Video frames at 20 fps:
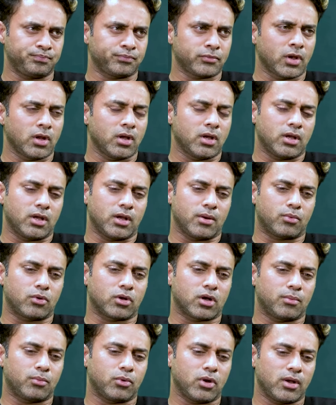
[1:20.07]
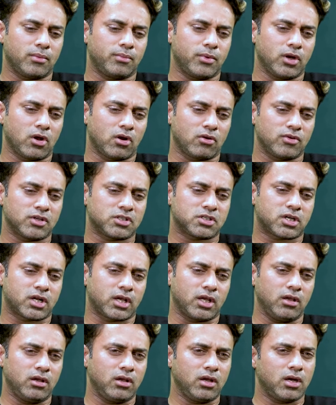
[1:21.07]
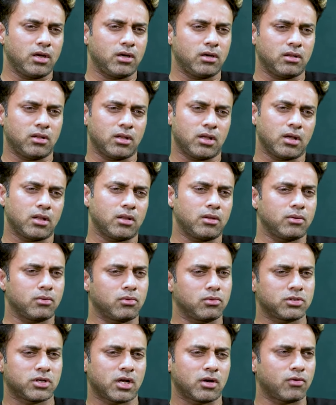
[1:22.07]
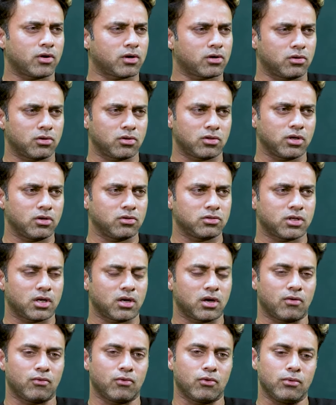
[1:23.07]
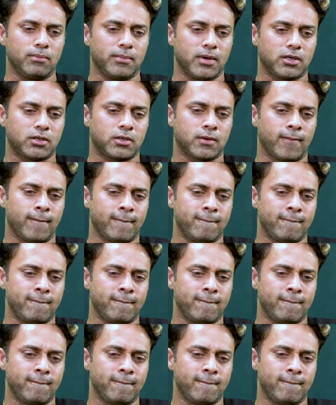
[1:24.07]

ఓకే ఎప్పటికప్పుడు ఐ బీన్ ఆల్వేస్ ట్రయింగ్ అండ్ అది కొన్నిసార్లు వర్కౌట్ అవుతాయి కొన్నిసార్లు అవ్వవు బట్